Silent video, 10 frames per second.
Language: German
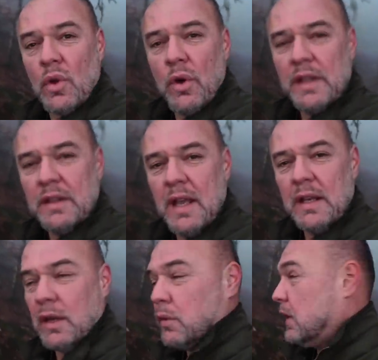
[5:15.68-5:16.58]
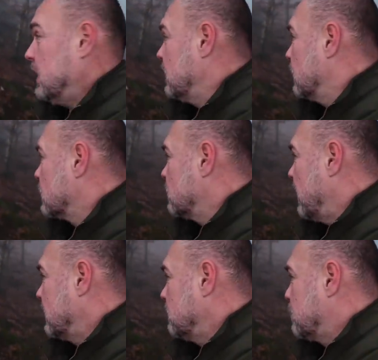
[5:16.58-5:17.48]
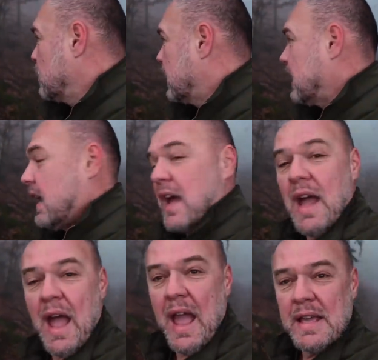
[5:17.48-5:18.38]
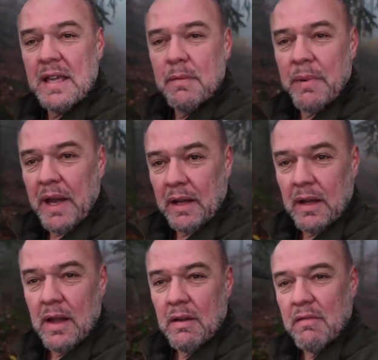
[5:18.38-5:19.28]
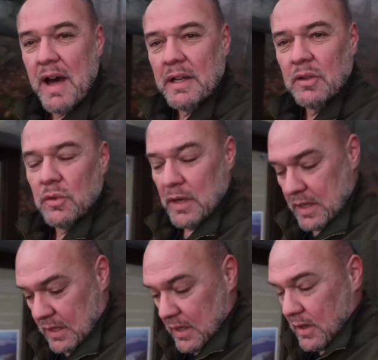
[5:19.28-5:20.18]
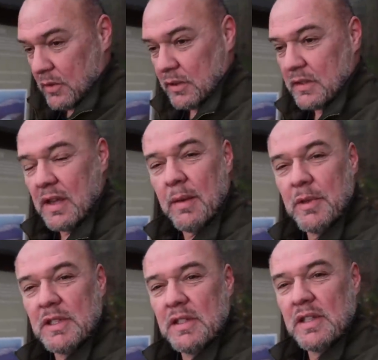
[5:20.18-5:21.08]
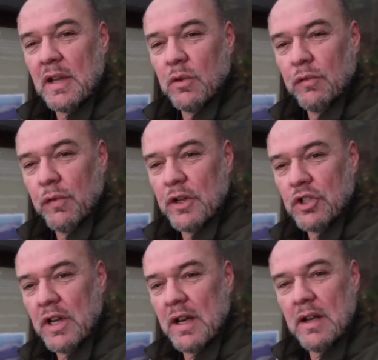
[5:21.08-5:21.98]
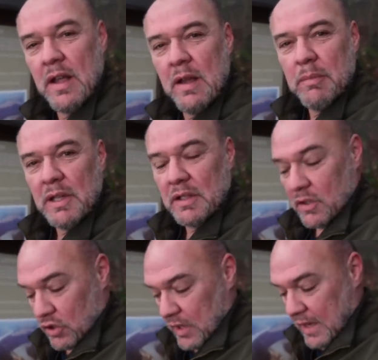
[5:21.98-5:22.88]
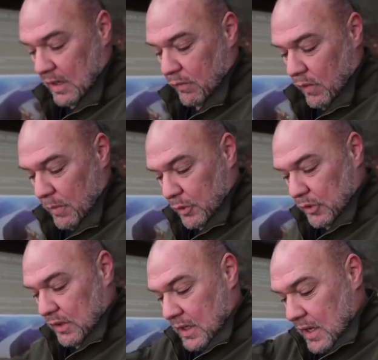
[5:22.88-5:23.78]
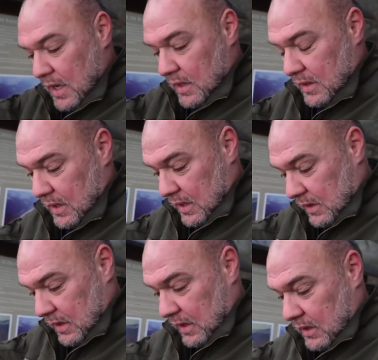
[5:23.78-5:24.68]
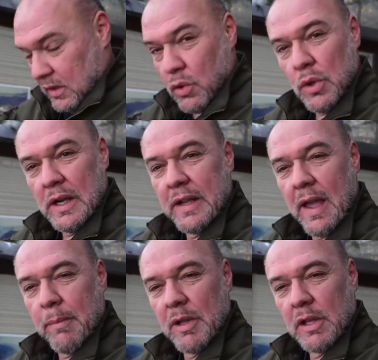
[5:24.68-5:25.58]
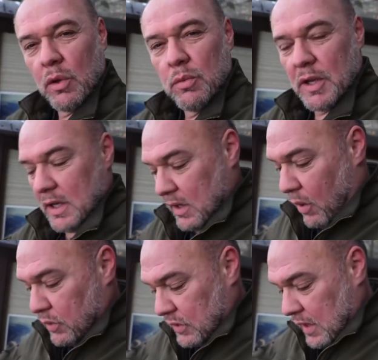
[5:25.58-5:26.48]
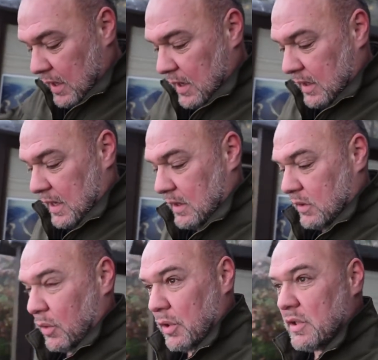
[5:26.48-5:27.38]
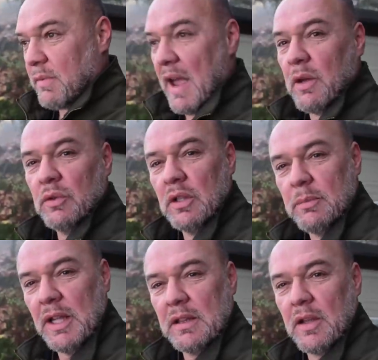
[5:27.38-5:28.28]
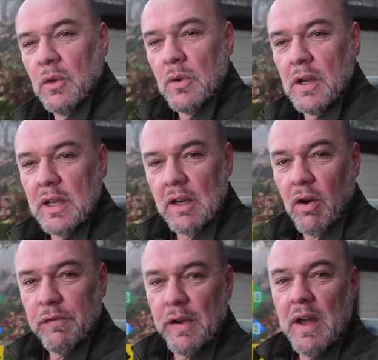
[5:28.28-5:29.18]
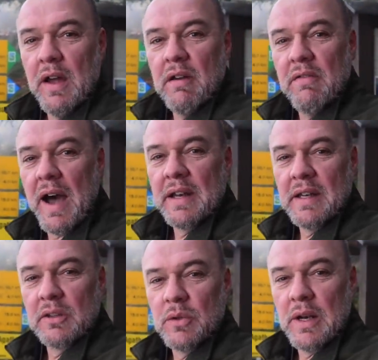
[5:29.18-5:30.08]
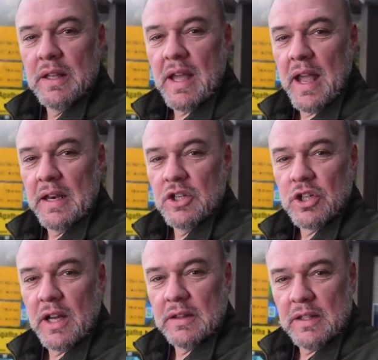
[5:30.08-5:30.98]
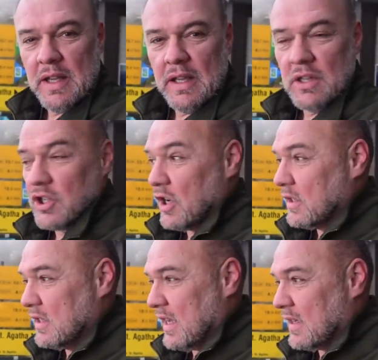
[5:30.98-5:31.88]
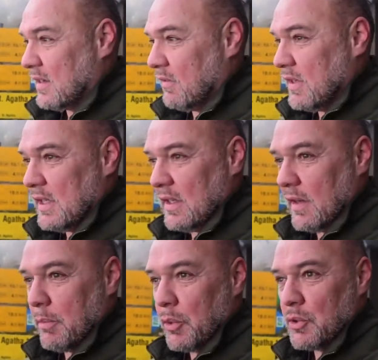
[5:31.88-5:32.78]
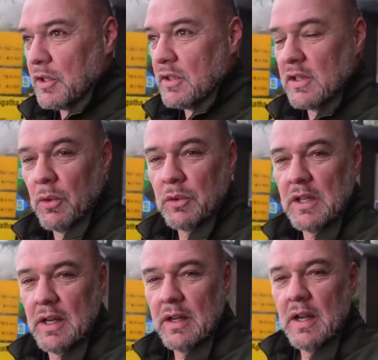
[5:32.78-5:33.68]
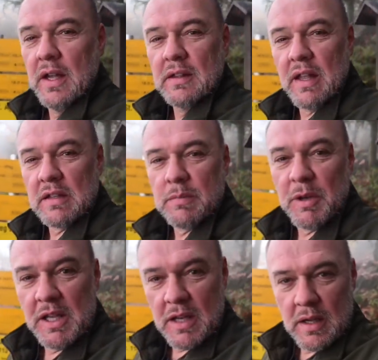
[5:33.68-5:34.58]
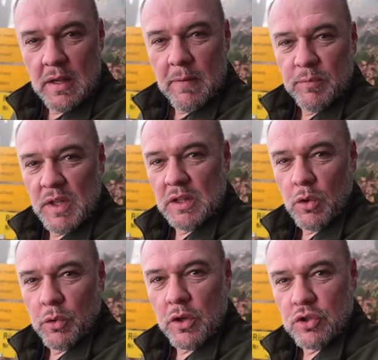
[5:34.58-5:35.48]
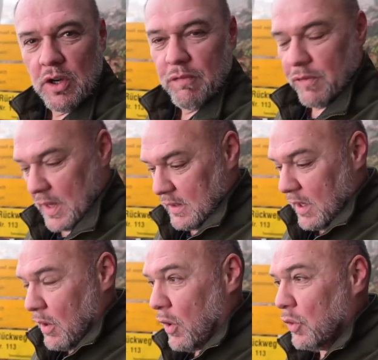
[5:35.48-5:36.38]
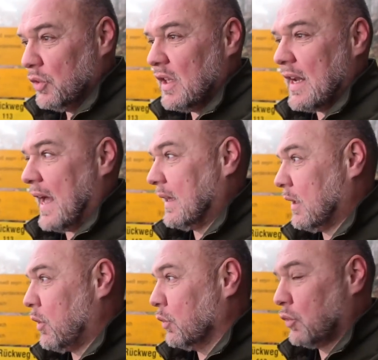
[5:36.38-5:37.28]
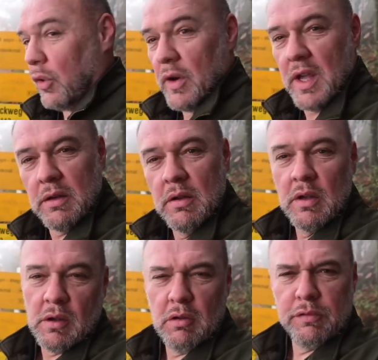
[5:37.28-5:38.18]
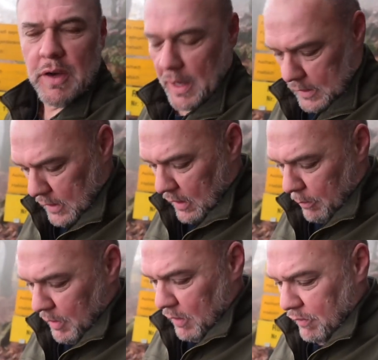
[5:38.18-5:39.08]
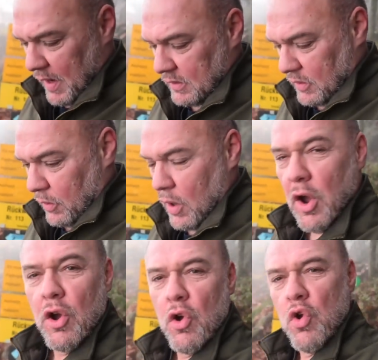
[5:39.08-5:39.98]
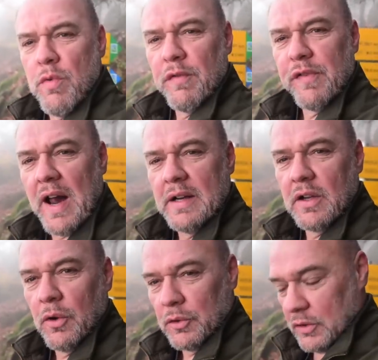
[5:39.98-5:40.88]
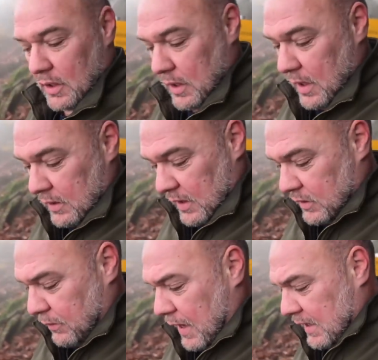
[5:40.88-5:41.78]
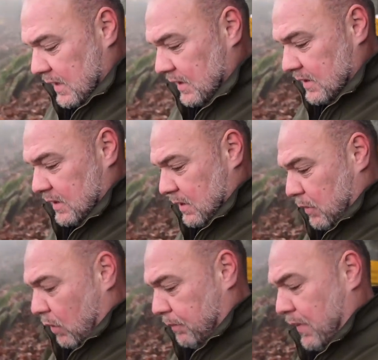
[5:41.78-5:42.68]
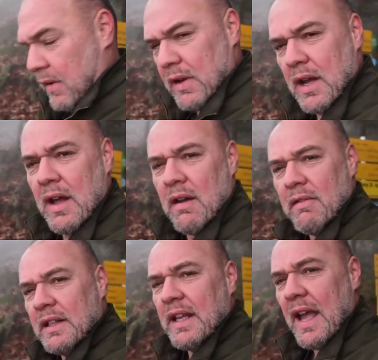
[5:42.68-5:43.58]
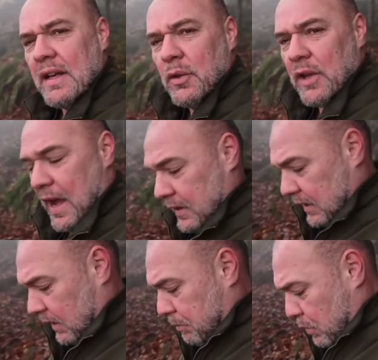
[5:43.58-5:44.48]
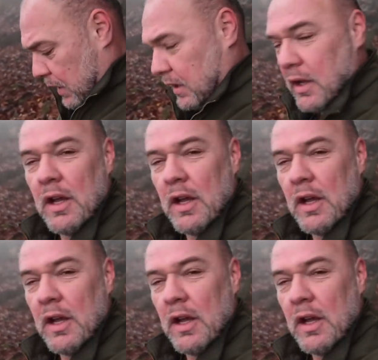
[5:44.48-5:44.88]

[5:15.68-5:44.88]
heute eine Ruine, und zwar die Burg Heichenbach war natürlich, und das kann man sich sehr gut vorstellen, bei dieser Schlängenform und die, die, die, die Hügelkämme darüber hinaus gehen doch 200 Meter höher hinauf, war natürlich eine strategisch sehr, sehr wichtige Position hier, dass man hier die Donauschifffahrt und den Handel kontrollieren und vielleicht gegebenenfalls auch überfallen konnte. Denn soweit ich das jetzt im Kopf habe, war die eine oder andere Burg